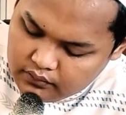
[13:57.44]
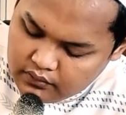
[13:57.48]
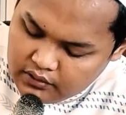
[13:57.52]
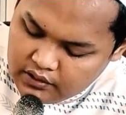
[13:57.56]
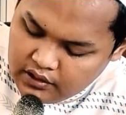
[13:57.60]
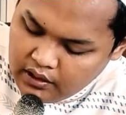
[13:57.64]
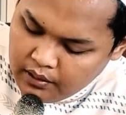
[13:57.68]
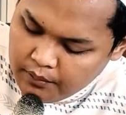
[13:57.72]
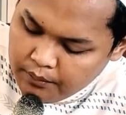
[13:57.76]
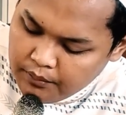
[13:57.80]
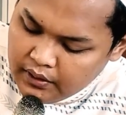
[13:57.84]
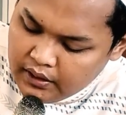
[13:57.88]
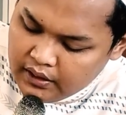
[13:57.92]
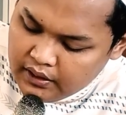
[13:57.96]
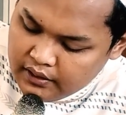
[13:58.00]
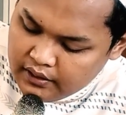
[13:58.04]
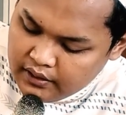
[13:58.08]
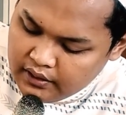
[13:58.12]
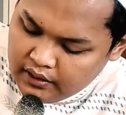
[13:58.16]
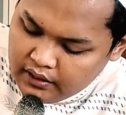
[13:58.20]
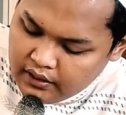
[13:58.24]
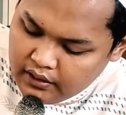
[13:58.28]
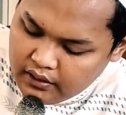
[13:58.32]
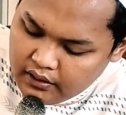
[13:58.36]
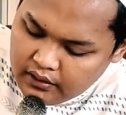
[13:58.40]
sama
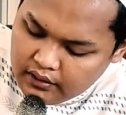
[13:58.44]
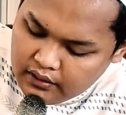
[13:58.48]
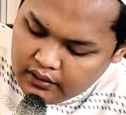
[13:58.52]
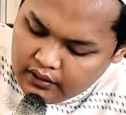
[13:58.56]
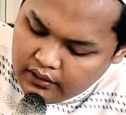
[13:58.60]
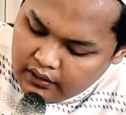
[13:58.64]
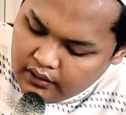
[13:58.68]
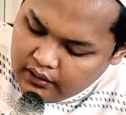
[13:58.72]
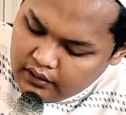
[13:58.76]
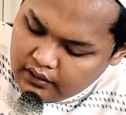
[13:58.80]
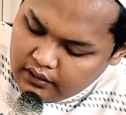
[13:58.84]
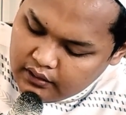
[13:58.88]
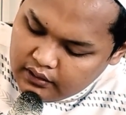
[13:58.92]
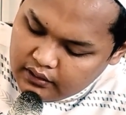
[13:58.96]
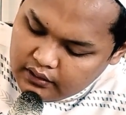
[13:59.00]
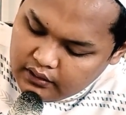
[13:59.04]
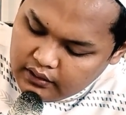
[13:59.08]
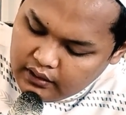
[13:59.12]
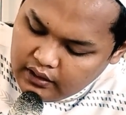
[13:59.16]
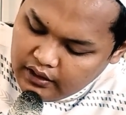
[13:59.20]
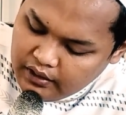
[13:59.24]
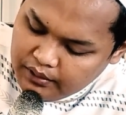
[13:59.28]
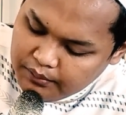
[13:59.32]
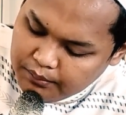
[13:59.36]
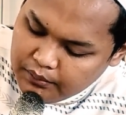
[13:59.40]
ini ya
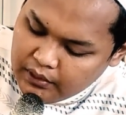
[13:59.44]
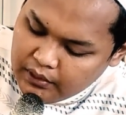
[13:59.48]
dan